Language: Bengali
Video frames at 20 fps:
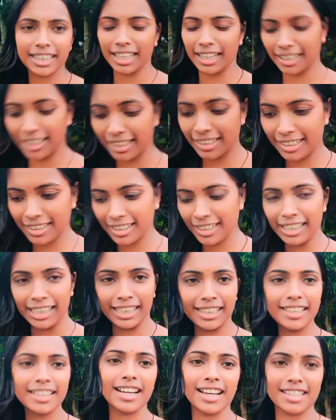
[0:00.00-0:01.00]
তার নেই ঠিক খেয়ে
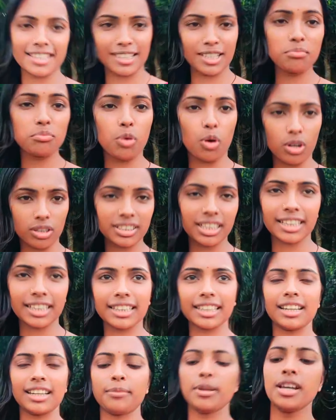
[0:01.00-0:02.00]
দিয়ে কাজ নেই বক দেখাতে
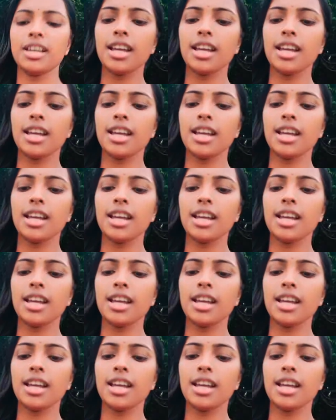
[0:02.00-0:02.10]
গেলাম